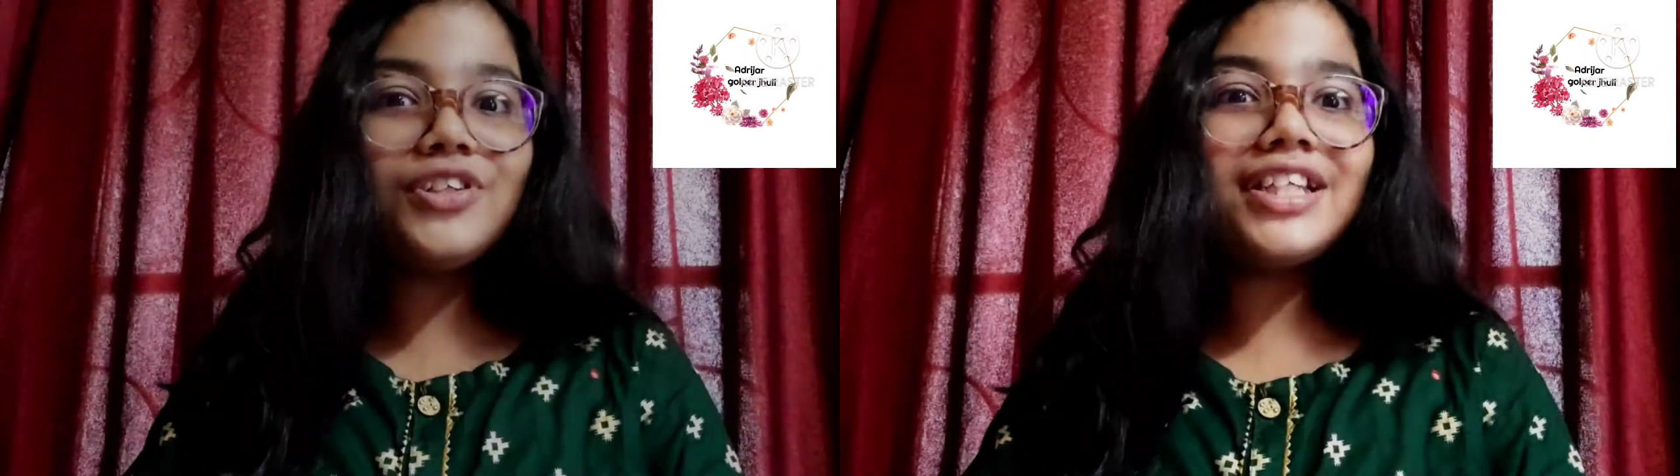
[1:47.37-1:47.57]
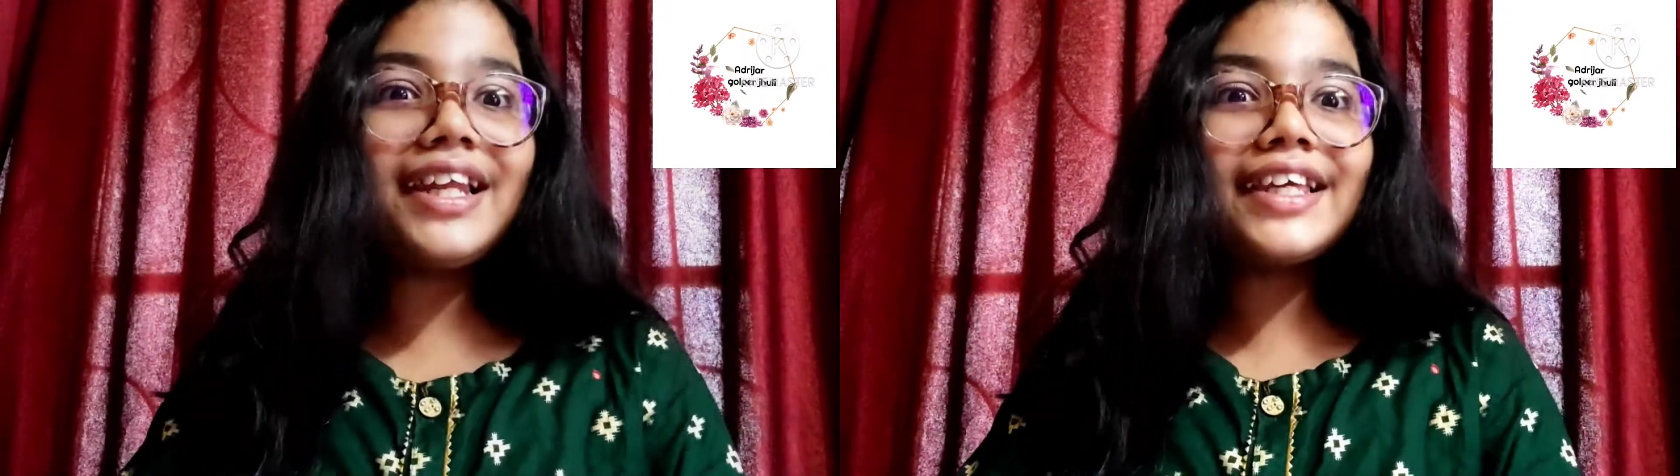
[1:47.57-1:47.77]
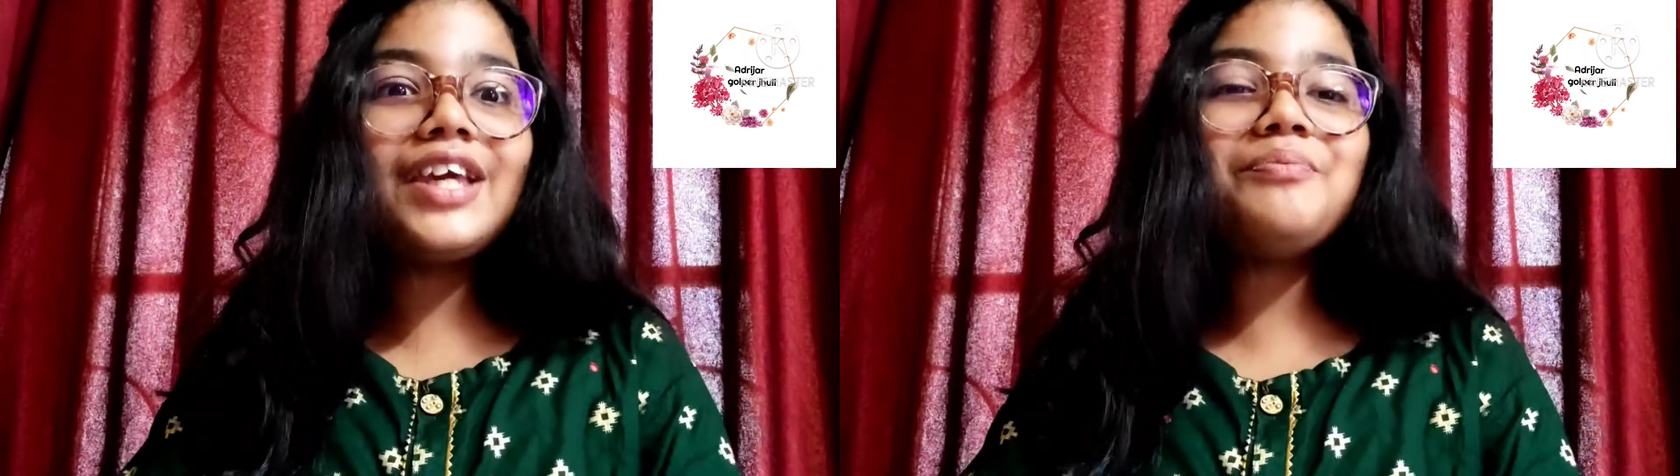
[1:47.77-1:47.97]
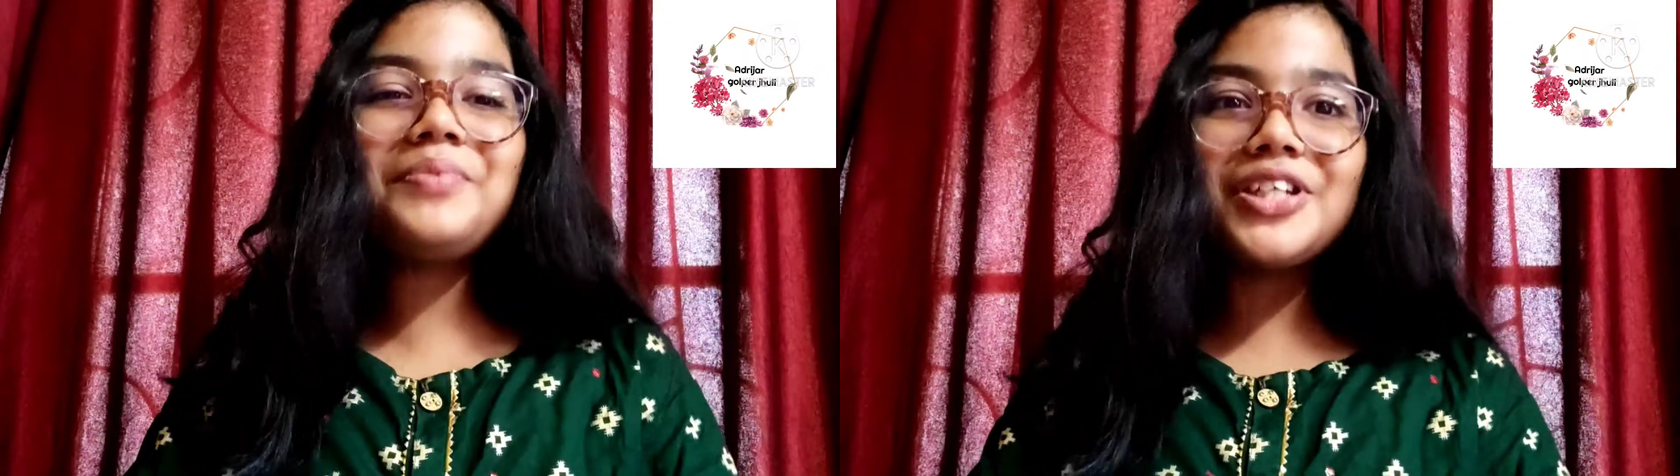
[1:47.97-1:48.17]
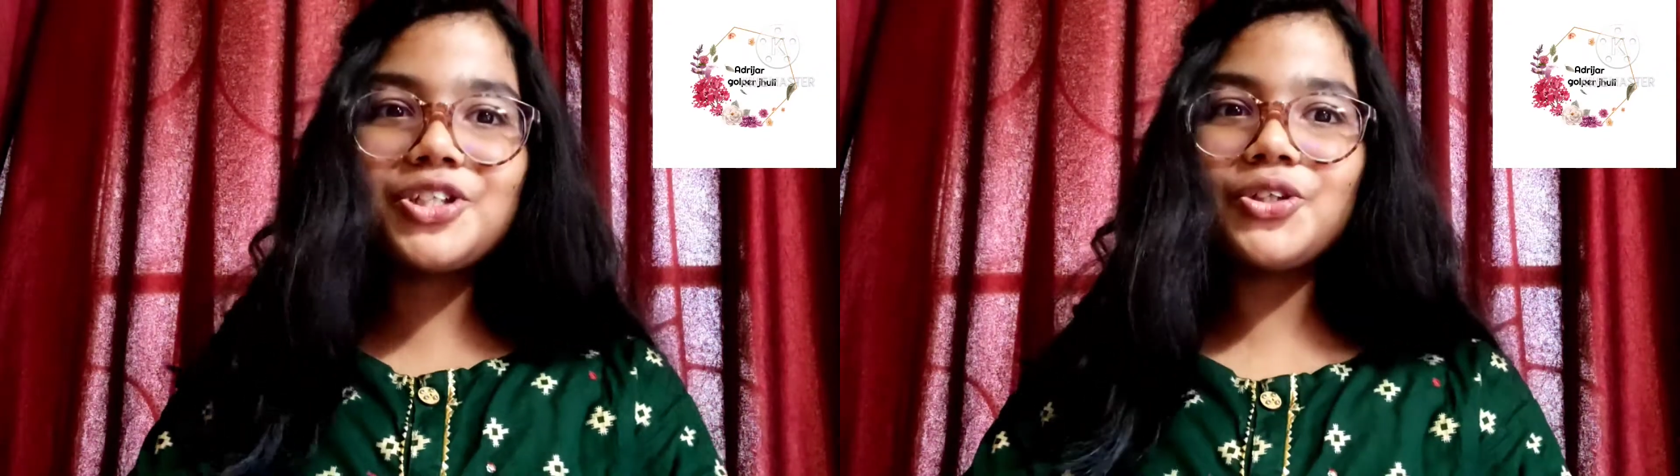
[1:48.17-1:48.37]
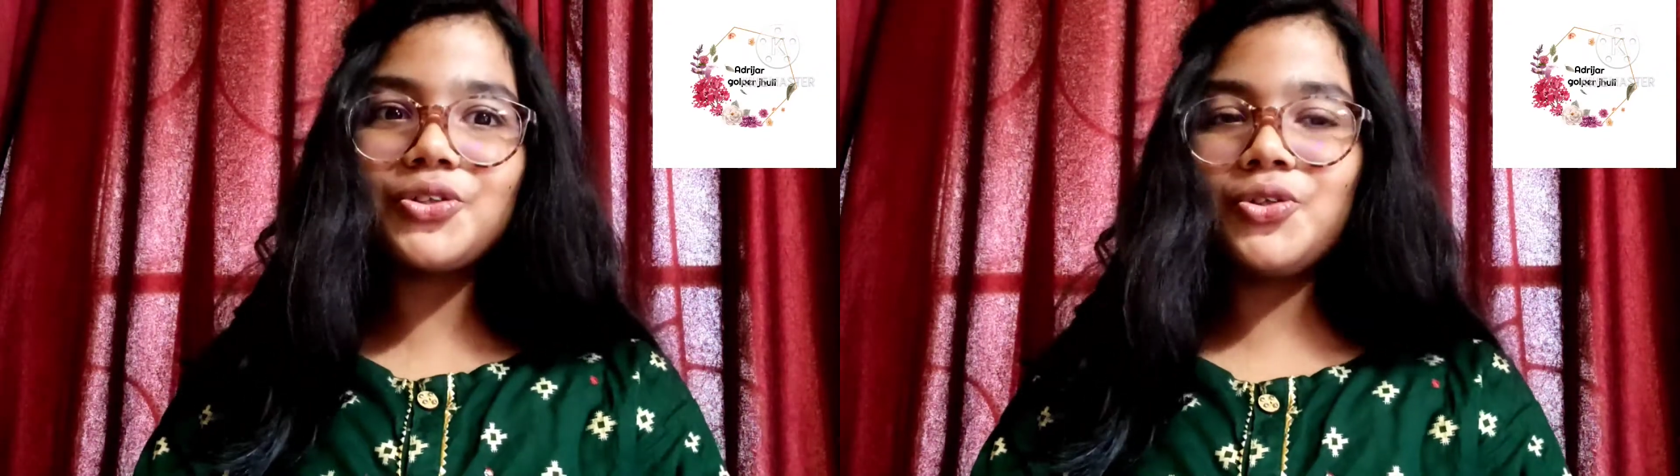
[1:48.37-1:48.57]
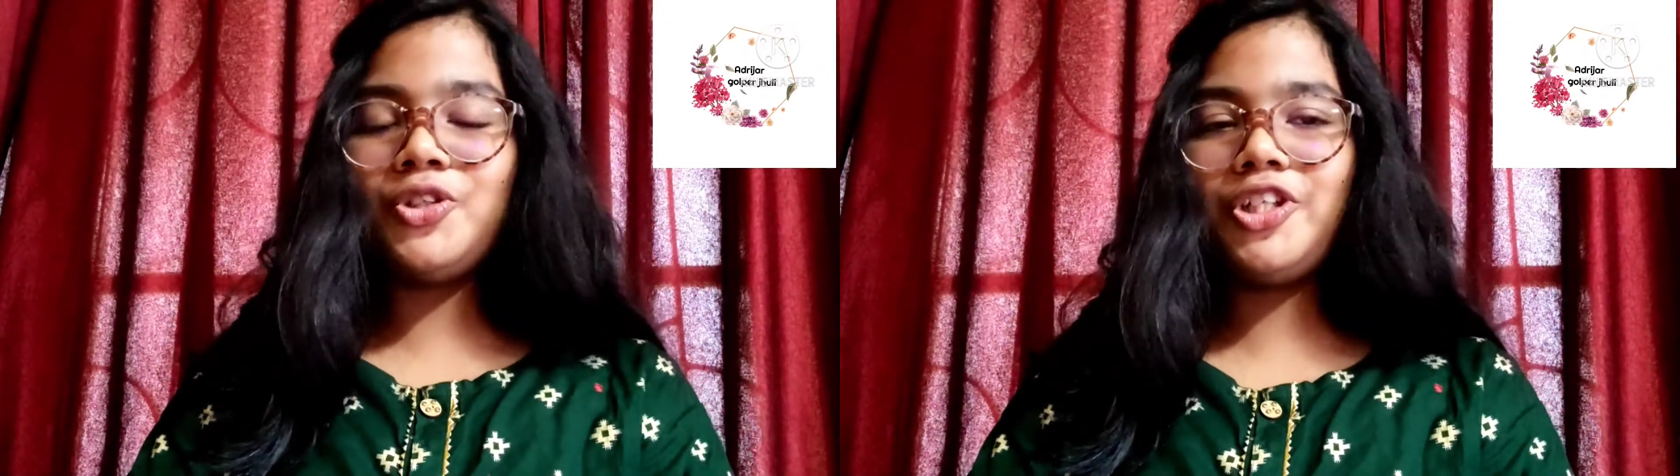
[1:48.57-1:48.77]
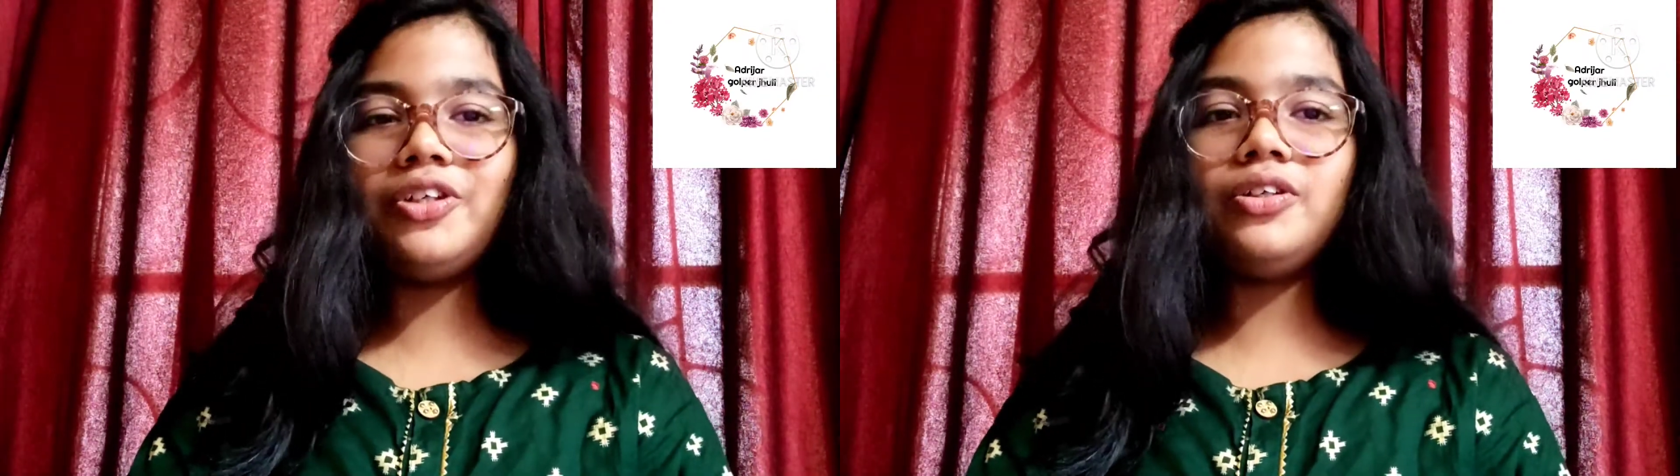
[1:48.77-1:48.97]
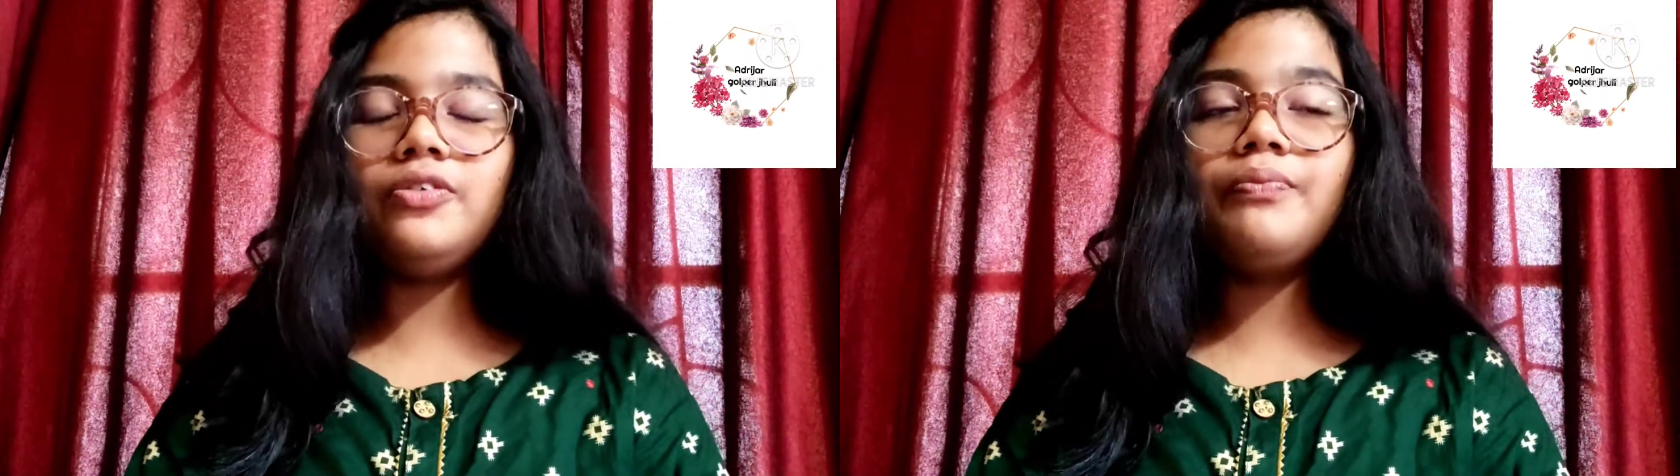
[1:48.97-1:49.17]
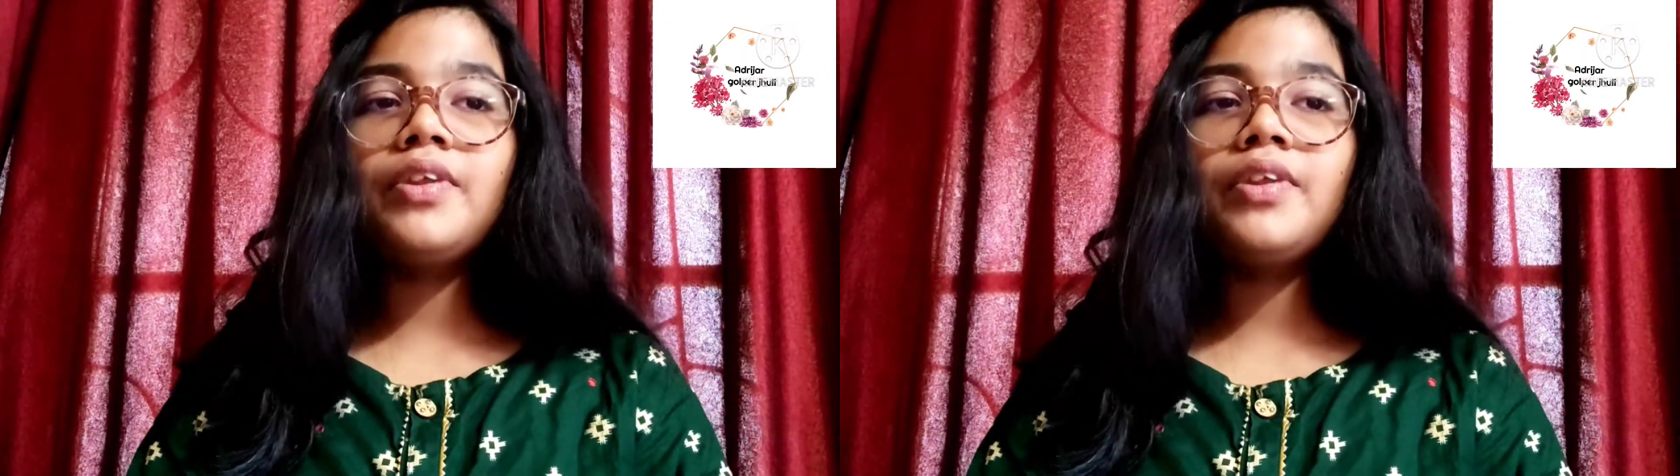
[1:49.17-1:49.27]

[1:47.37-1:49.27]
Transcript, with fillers: ফোনটা দেখে ভীষণ খুশি হলো